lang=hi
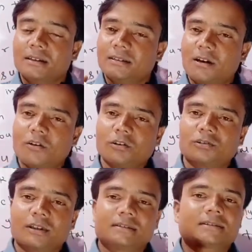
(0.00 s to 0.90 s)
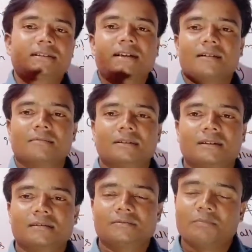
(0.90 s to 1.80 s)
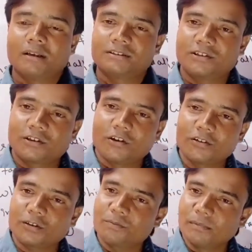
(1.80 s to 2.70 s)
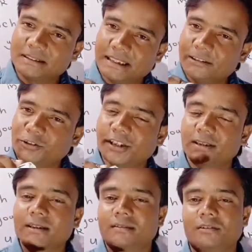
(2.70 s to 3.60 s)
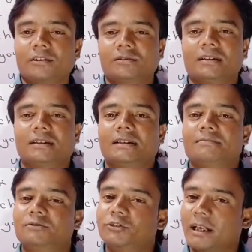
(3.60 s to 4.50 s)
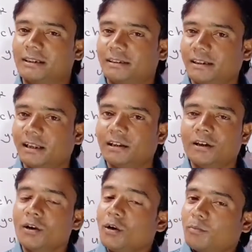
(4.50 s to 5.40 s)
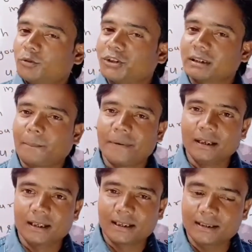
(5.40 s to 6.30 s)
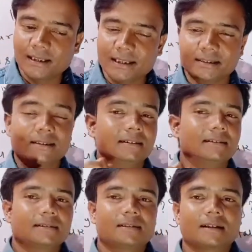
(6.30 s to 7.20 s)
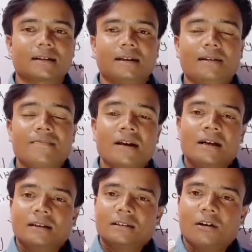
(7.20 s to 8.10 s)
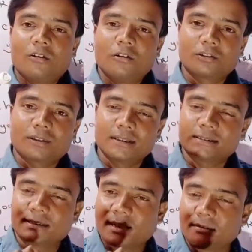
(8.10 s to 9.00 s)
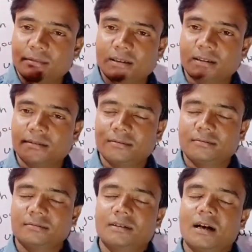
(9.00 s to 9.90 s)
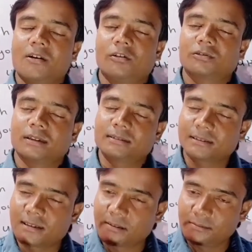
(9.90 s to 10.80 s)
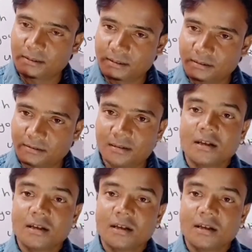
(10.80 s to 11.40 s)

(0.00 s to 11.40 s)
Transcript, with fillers: द ऑथर्स ग्रैंड मदर वाज नॉट मच एजुकेटेड ऑथर की दादी थी ना वो ज़्यादा पढ़ी लिखी नहीं थी क्या कहा द ऑथर्स ग्रैंड मदर द ऑथर्स ग्रैंड मदर